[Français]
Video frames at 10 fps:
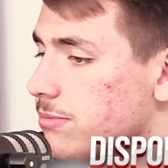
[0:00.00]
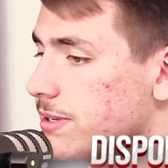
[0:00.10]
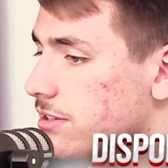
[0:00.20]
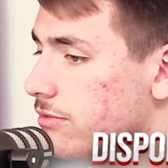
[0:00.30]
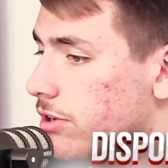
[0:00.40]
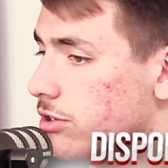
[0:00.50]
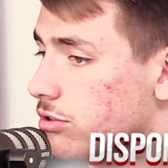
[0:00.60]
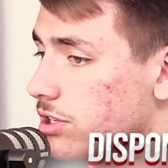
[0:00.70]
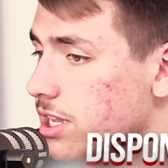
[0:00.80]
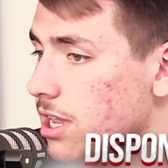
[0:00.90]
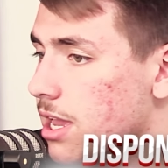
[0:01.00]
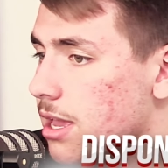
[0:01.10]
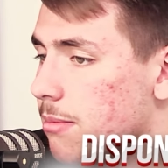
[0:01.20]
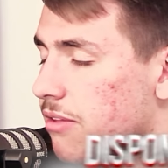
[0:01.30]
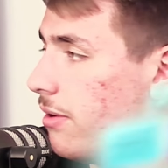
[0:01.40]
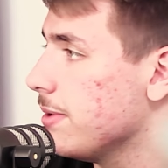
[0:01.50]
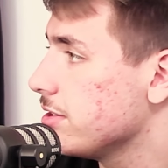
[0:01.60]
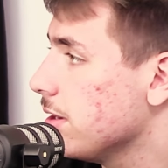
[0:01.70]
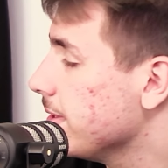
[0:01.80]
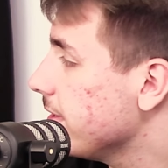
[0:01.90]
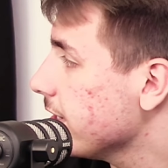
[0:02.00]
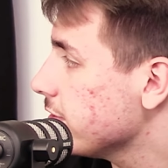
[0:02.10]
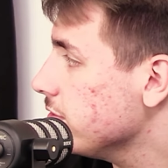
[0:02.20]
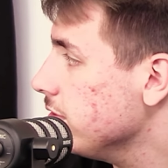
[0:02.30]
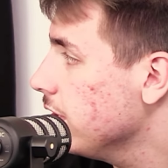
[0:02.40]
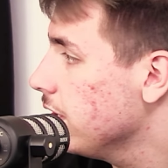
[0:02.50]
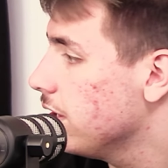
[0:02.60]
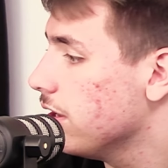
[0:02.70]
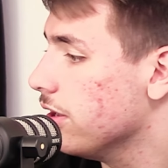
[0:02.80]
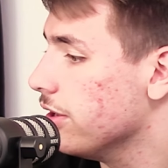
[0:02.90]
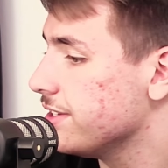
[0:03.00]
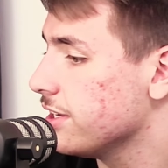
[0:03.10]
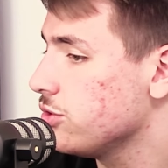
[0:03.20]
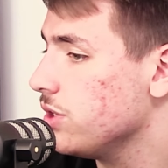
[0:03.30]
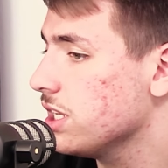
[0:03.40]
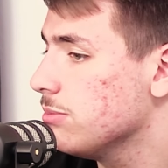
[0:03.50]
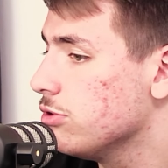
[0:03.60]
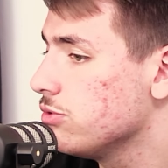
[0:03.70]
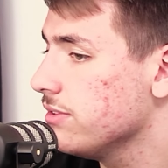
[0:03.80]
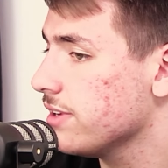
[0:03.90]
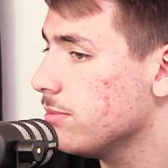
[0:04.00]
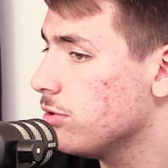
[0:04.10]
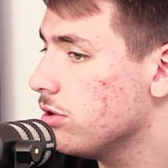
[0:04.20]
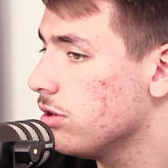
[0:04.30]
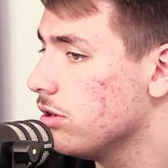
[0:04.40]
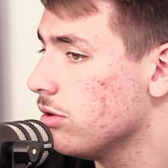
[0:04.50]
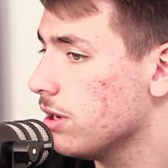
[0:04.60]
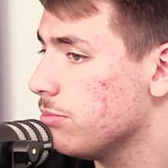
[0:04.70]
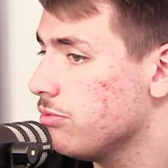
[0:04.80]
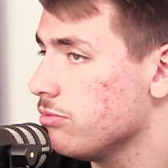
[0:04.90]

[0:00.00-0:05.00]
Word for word: de passer devant la Turquie, mais il fait un match quand même intéressant. c'est un joueur qui peut jouer vraiment, on l'a pu